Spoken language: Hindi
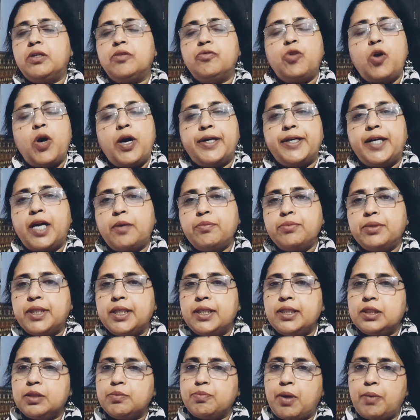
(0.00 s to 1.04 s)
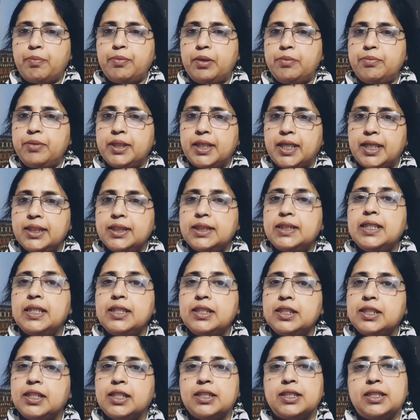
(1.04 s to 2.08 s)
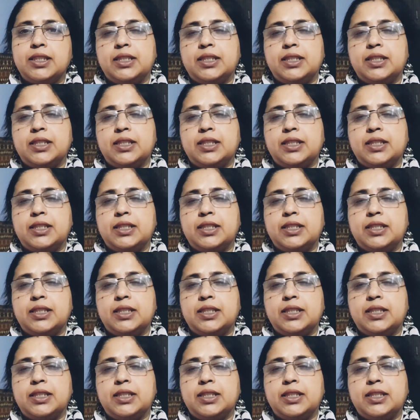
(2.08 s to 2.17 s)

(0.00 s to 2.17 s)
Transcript: वो आराम से इस मामले में केस दर्ज कर